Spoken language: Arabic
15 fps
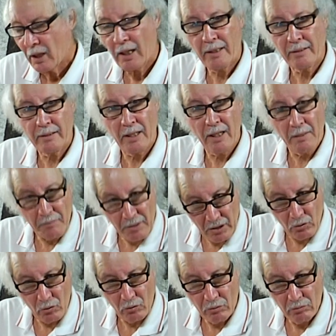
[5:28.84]
قانت يا
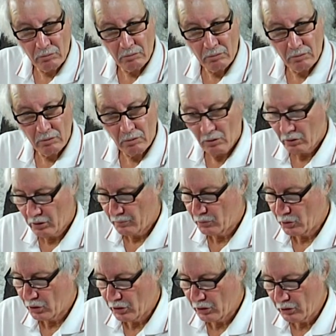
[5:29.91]
أميغو أم
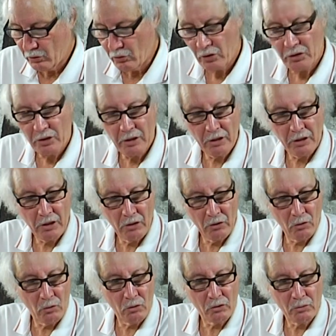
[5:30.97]
دوكرينو يتيري
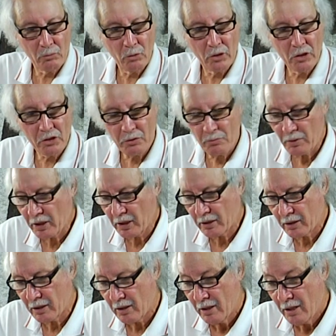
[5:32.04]
كيذون تمونا جميعا
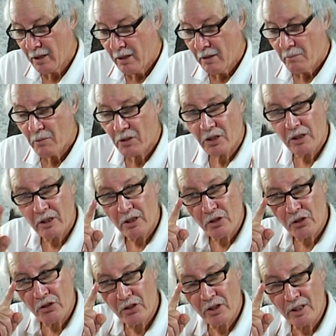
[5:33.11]
ماشي ذيني
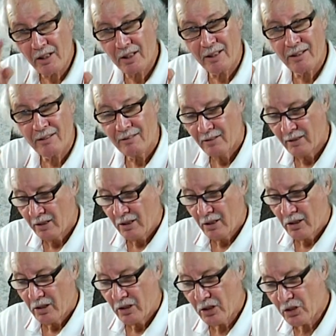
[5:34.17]
جنغني
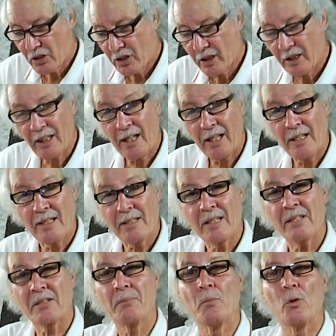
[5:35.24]
ذيني جنغني قانس
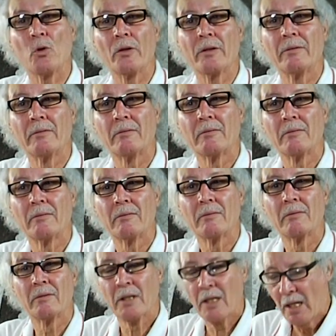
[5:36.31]
أسمون
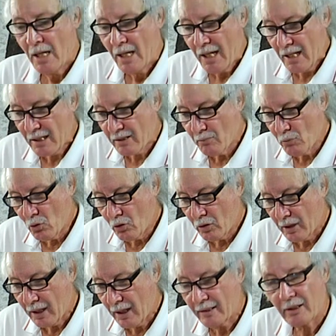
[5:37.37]
أسمون
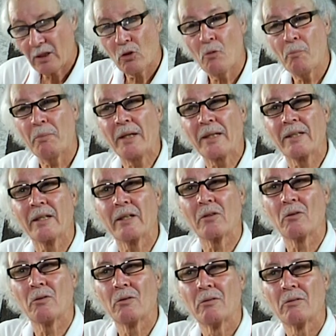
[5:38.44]
قانتي
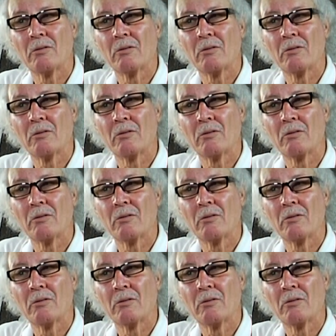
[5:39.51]
كومبانيرو